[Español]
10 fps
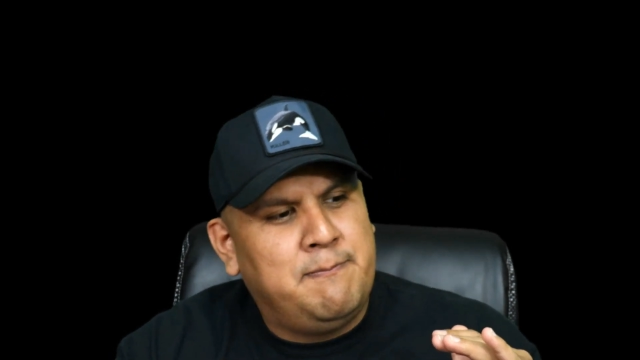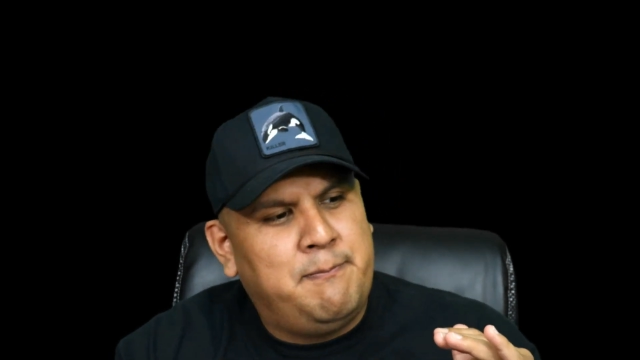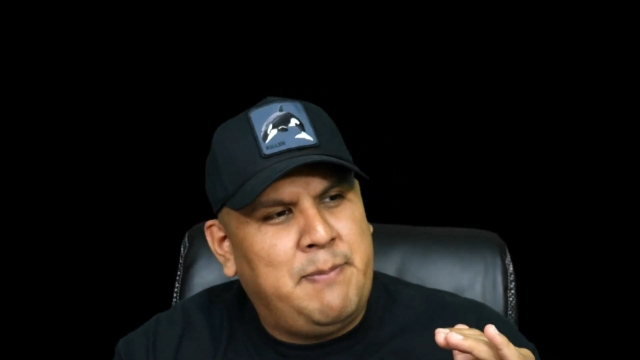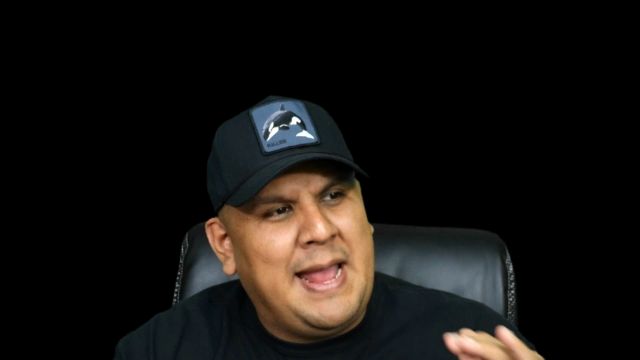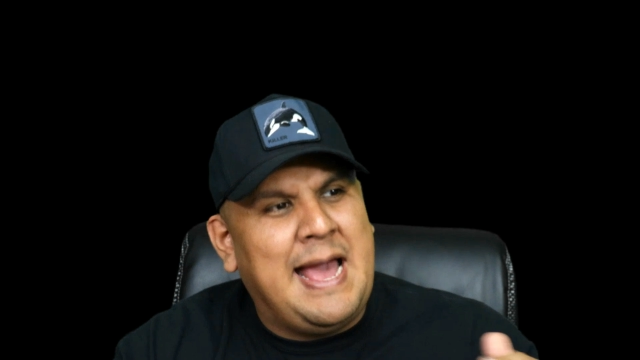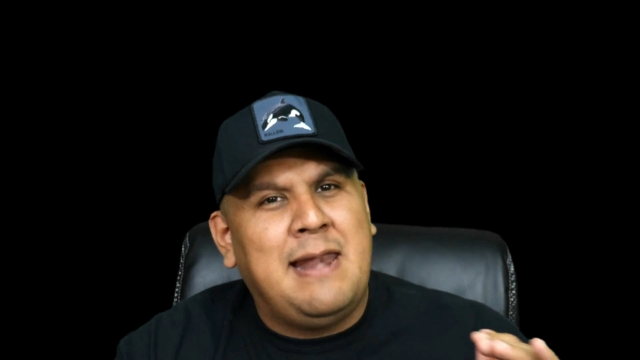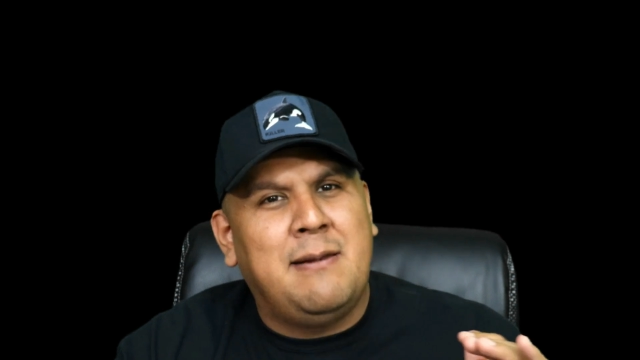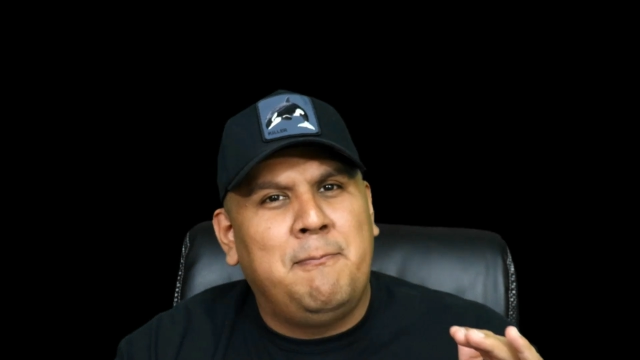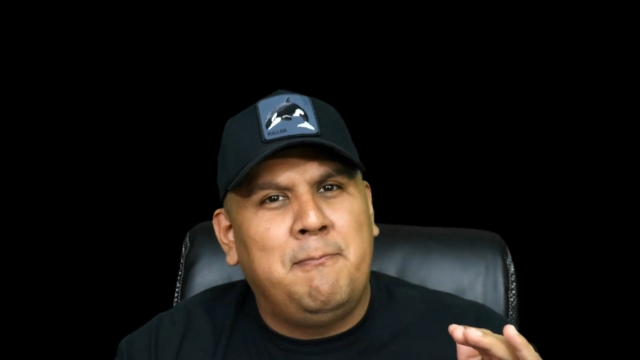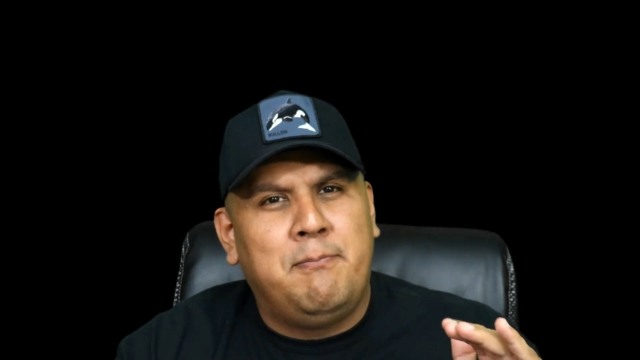pegar
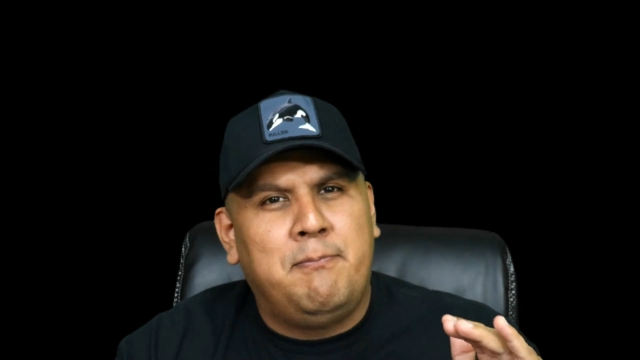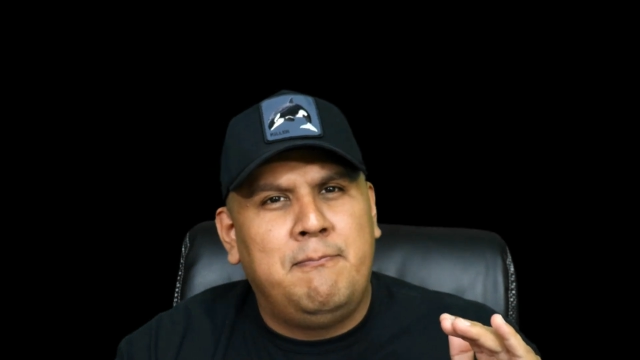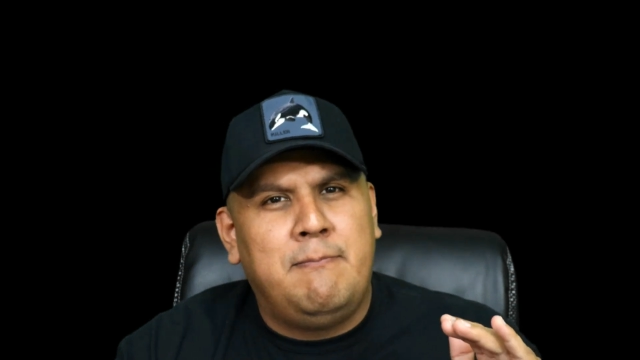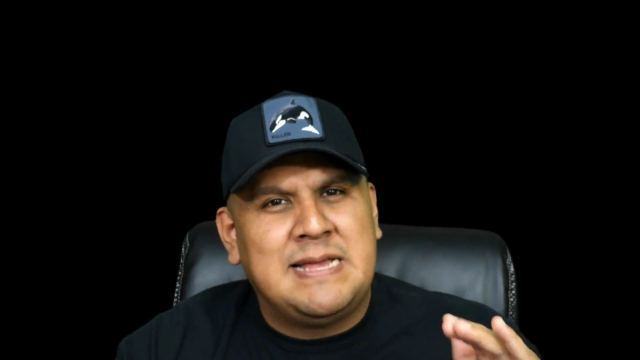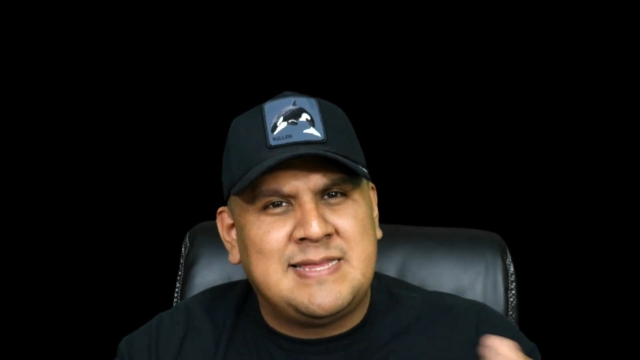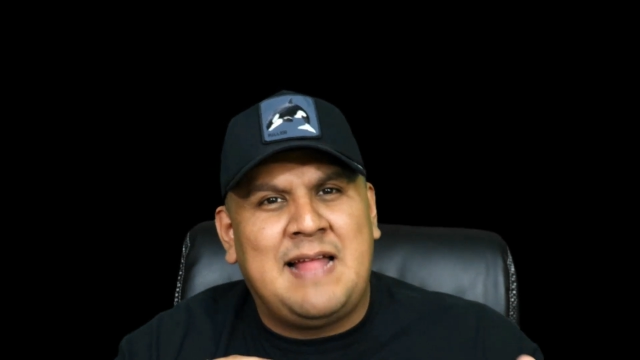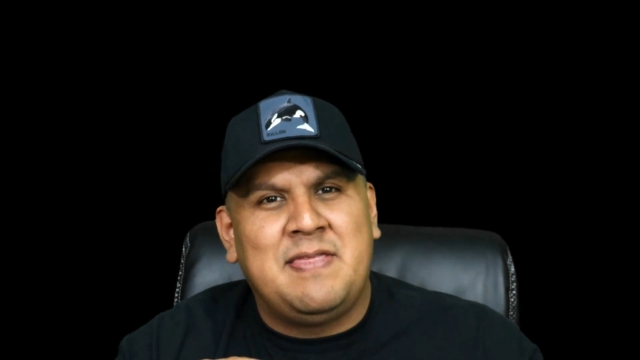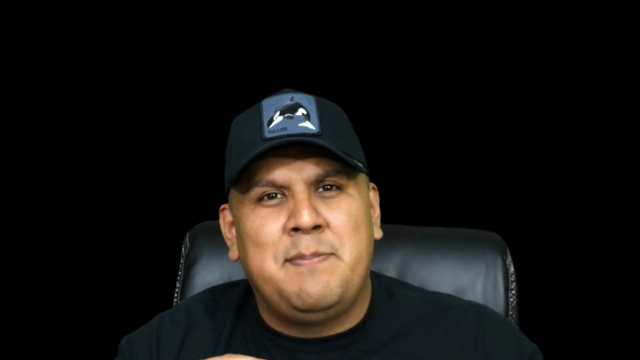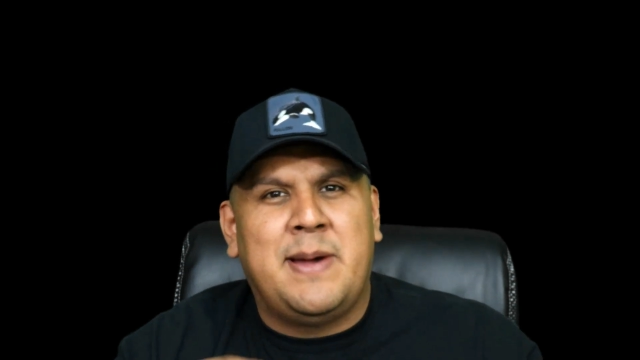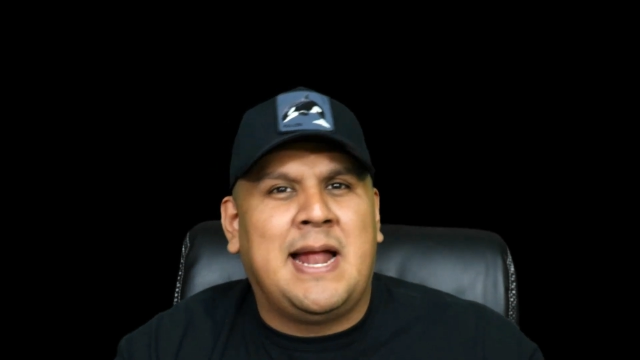
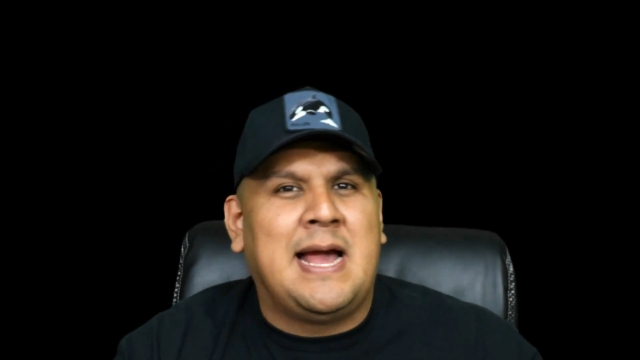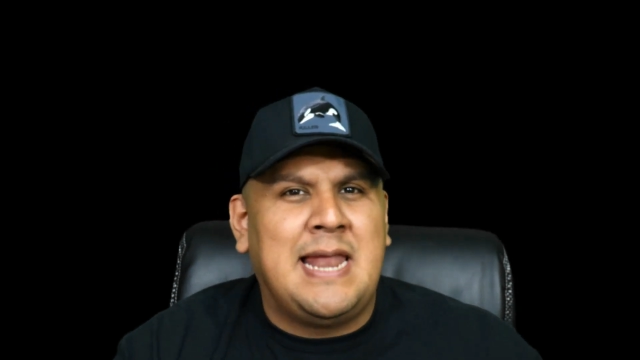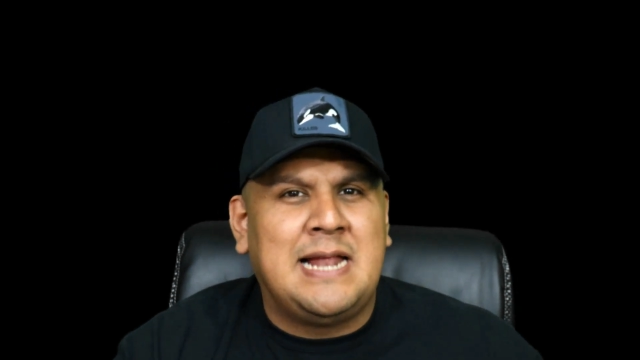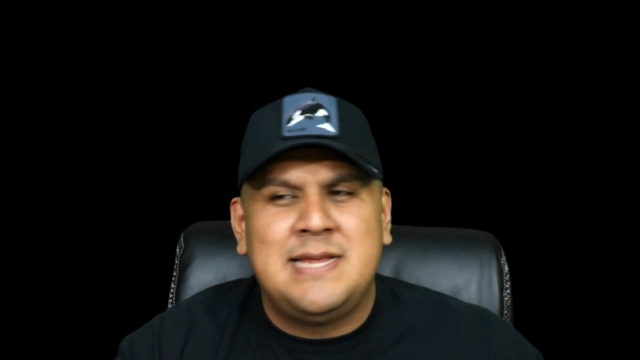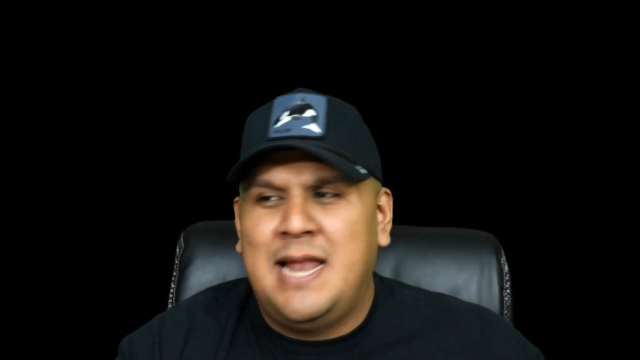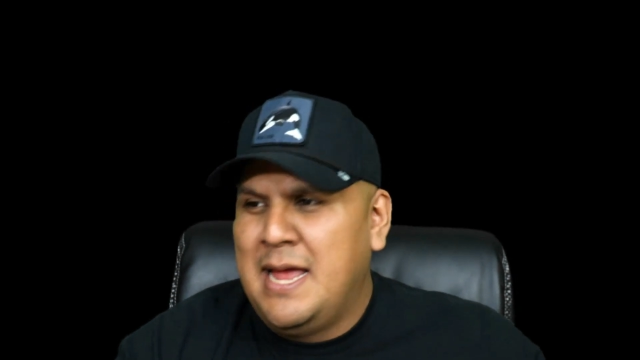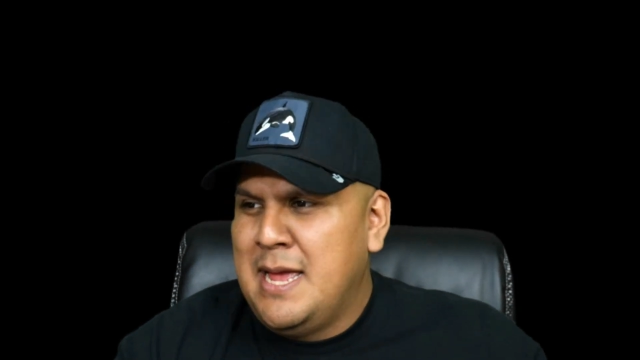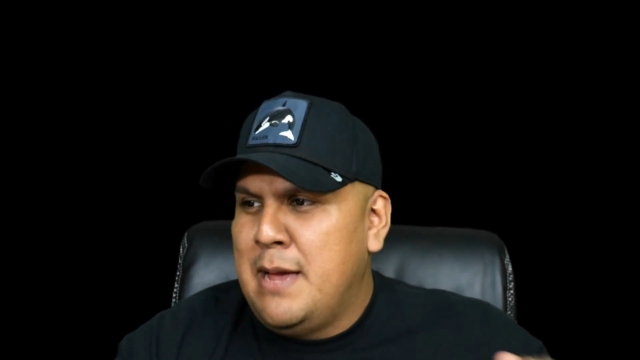bastante para ganársela,